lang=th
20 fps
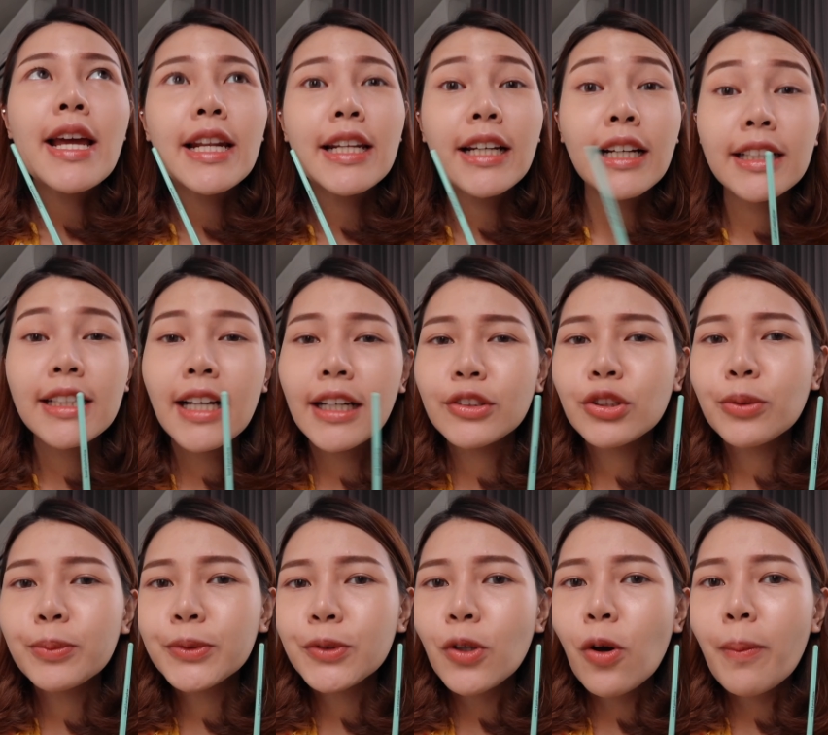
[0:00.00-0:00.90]
เหลืองๆ
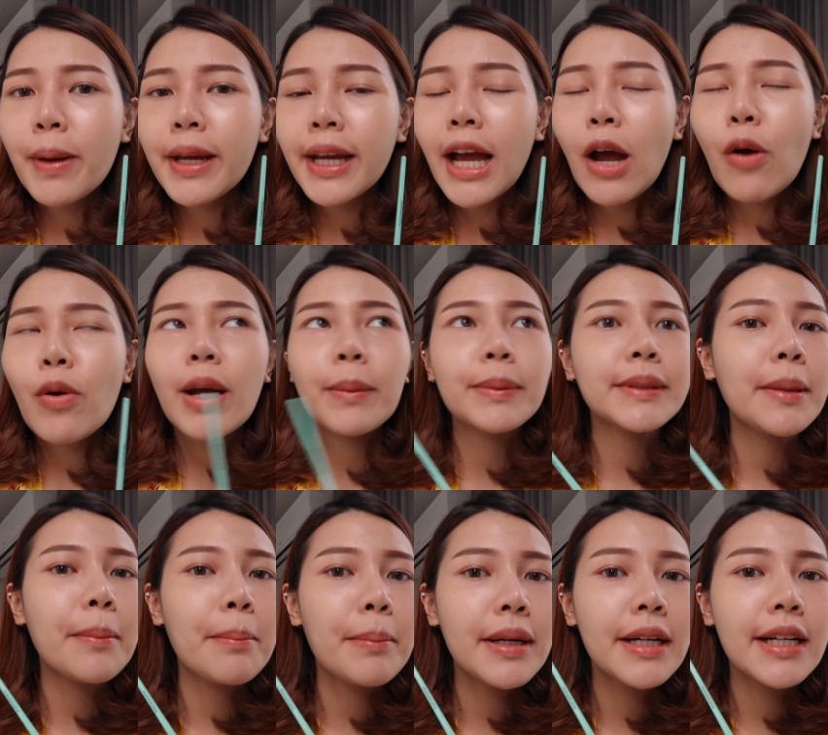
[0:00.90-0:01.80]
ส้มๆให้เข้ากับ
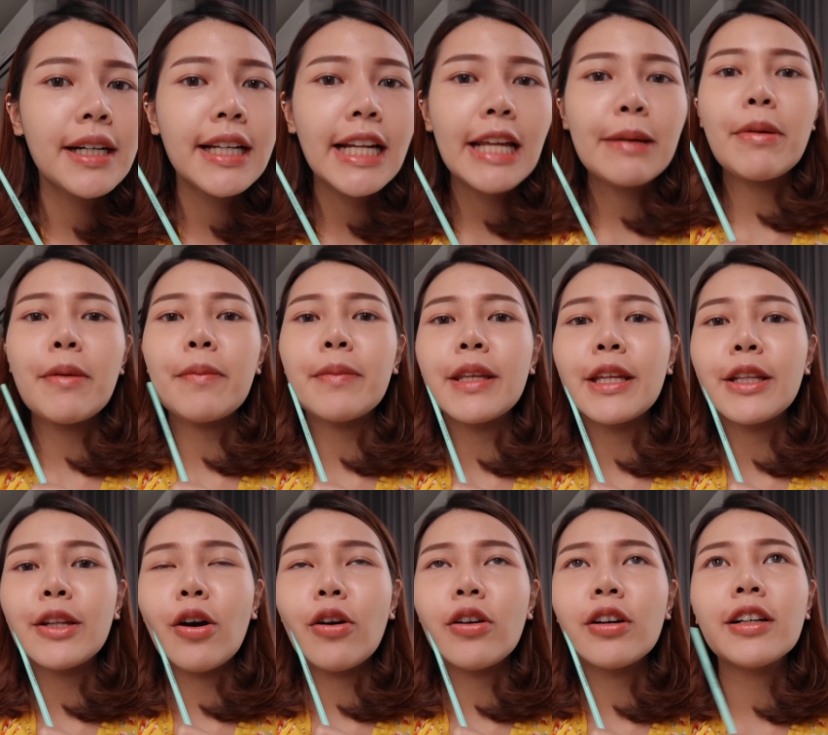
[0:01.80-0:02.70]
ซัมเมอร์อะไรแบบ
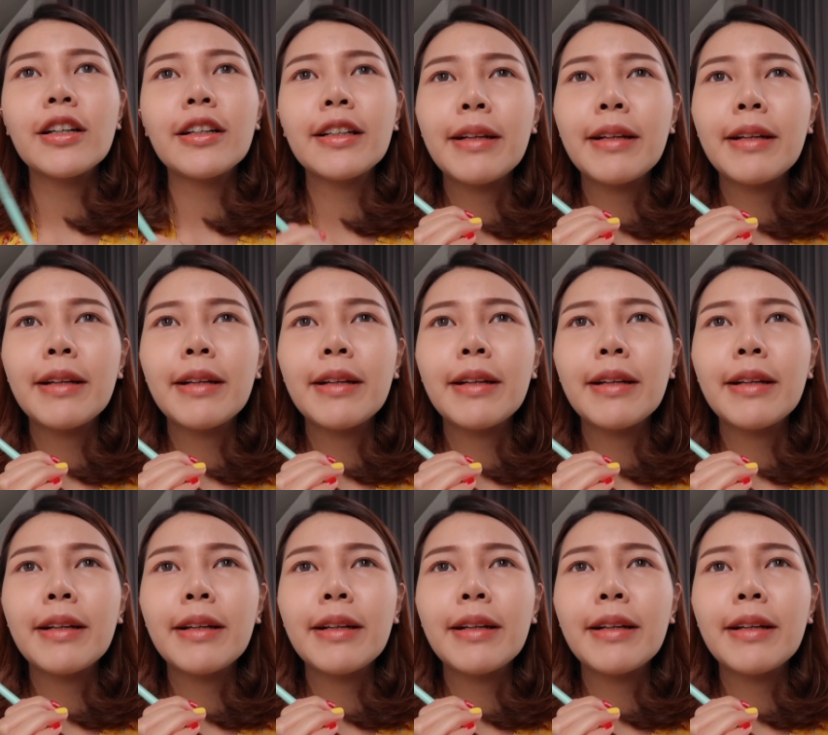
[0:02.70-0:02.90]
นี้เนาะ